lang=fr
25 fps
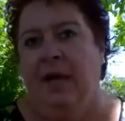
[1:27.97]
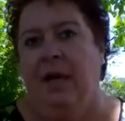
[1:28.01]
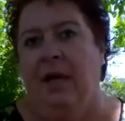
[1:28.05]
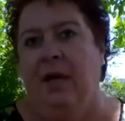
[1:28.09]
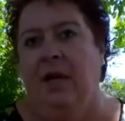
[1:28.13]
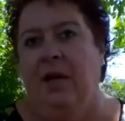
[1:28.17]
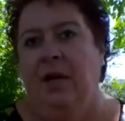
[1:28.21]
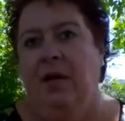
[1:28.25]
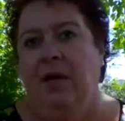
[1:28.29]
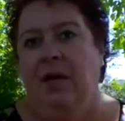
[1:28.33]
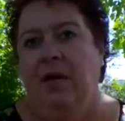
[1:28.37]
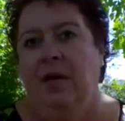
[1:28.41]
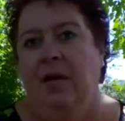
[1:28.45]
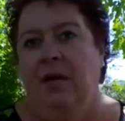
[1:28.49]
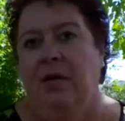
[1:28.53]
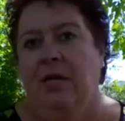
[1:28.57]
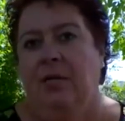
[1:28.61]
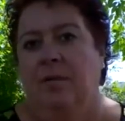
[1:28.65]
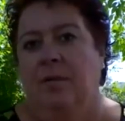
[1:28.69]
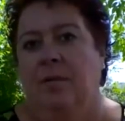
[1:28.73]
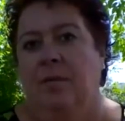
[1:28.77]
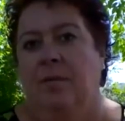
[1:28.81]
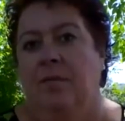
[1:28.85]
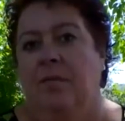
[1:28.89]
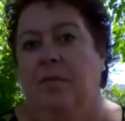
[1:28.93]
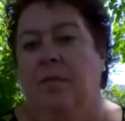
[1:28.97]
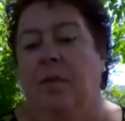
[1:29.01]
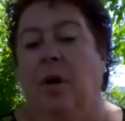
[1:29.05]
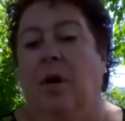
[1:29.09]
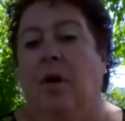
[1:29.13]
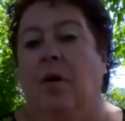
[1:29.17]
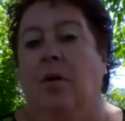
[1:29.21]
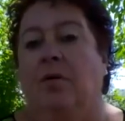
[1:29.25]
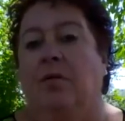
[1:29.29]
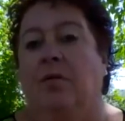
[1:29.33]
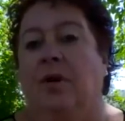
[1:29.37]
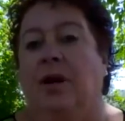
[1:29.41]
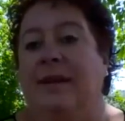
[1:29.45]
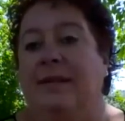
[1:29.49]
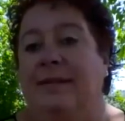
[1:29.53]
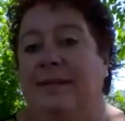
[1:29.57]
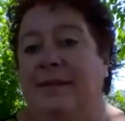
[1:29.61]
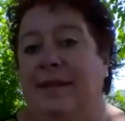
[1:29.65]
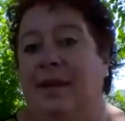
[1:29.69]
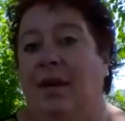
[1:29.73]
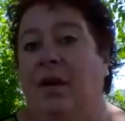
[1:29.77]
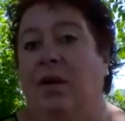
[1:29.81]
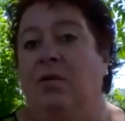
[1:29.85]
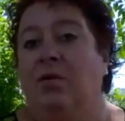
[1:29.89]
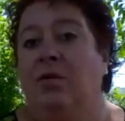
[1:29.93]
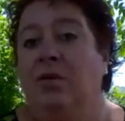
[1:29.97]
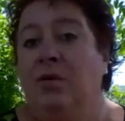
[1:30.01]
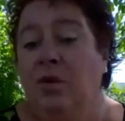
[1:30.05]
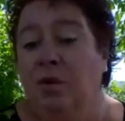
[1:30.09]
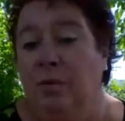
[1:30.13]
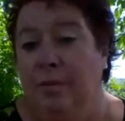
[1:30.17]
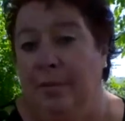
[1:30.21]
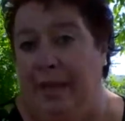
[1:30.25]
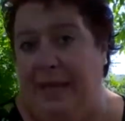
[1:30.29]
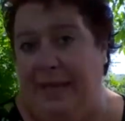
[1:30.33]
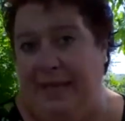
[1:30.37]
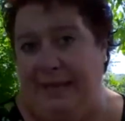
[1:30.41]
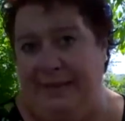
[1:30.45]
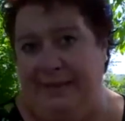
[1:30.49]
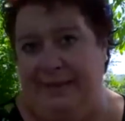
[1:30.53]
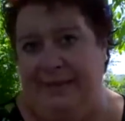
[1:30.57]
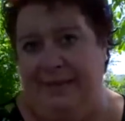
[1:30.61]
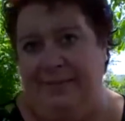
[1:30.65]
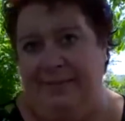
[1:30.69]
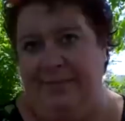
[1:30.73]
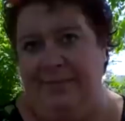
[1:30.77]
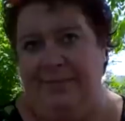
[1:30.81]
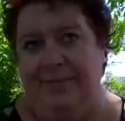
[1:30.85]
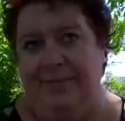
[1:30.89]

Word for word: on va dire, en nomade.